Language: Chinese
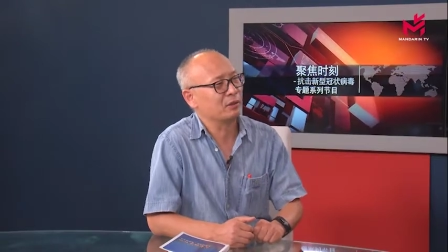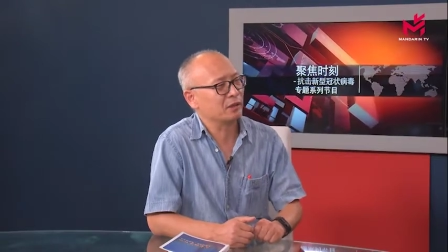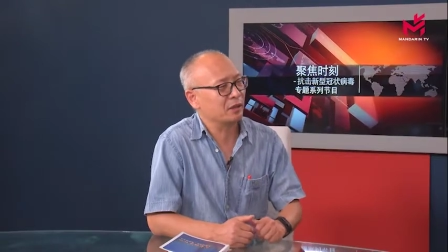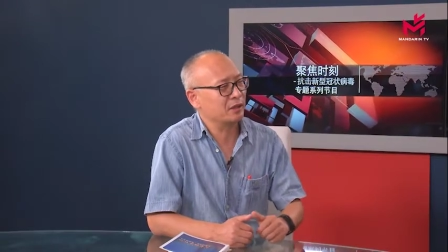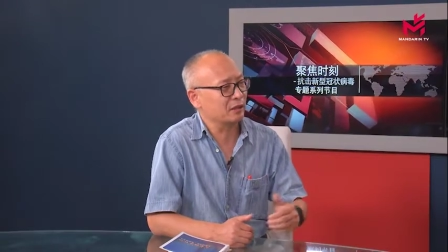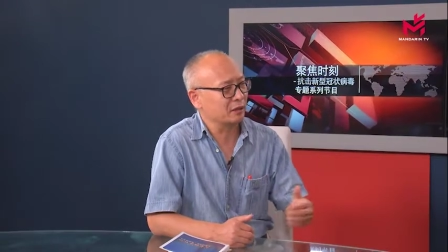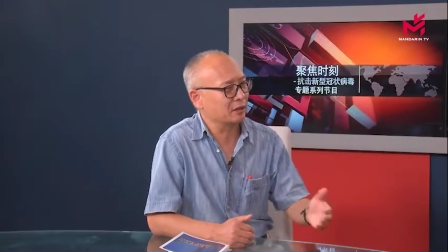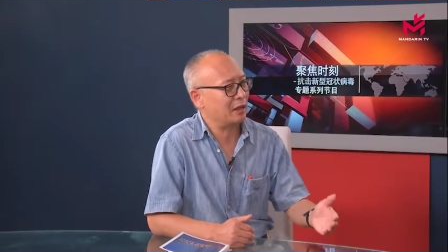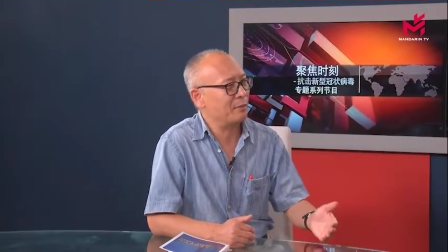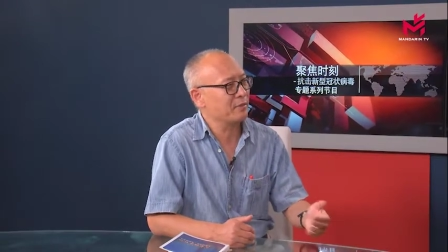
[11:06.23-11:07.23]
合影呢，
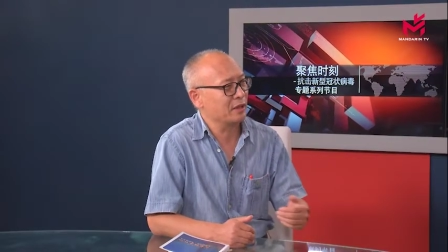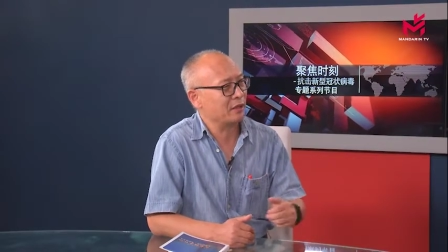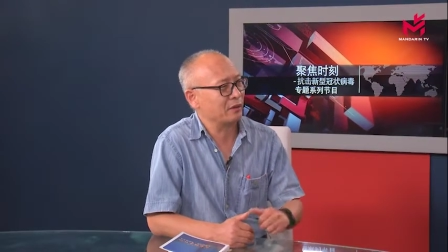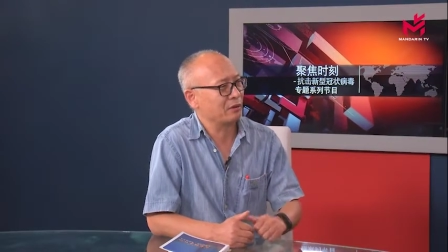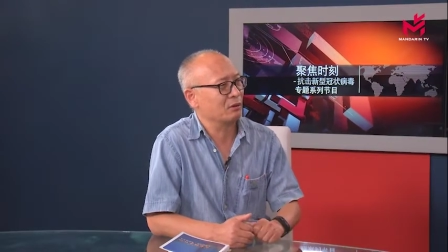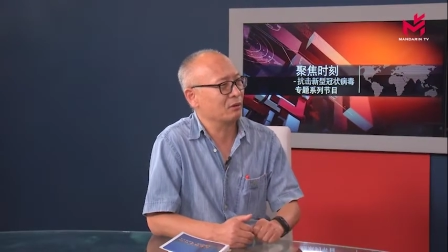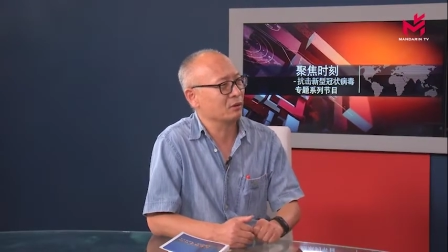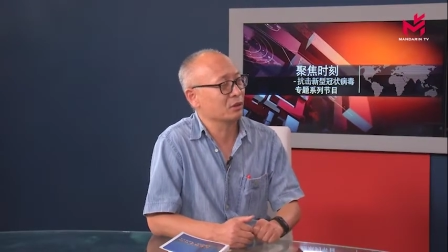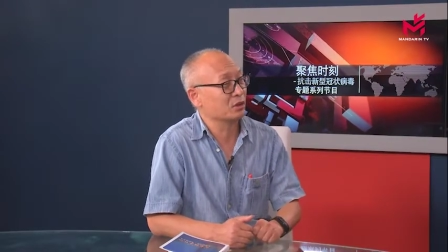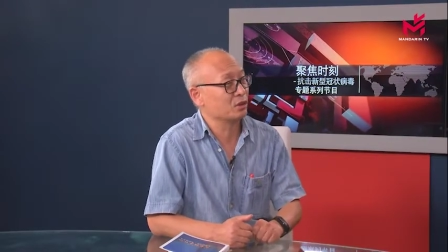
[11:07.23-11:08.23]
他们也感到
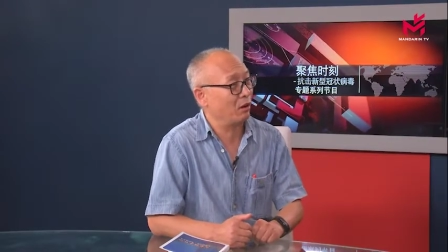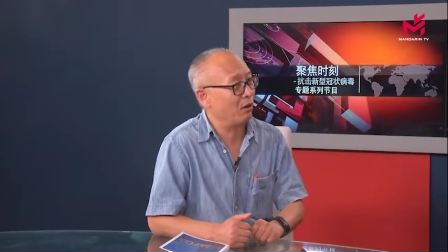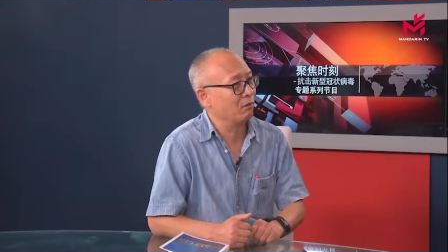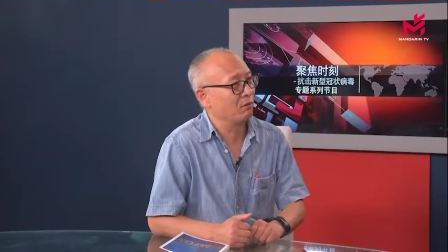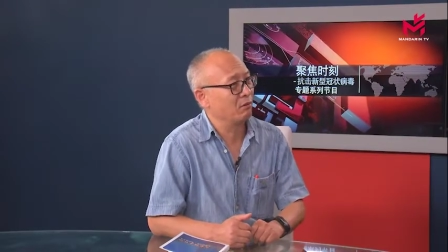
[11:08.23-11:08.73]
那个骄傲，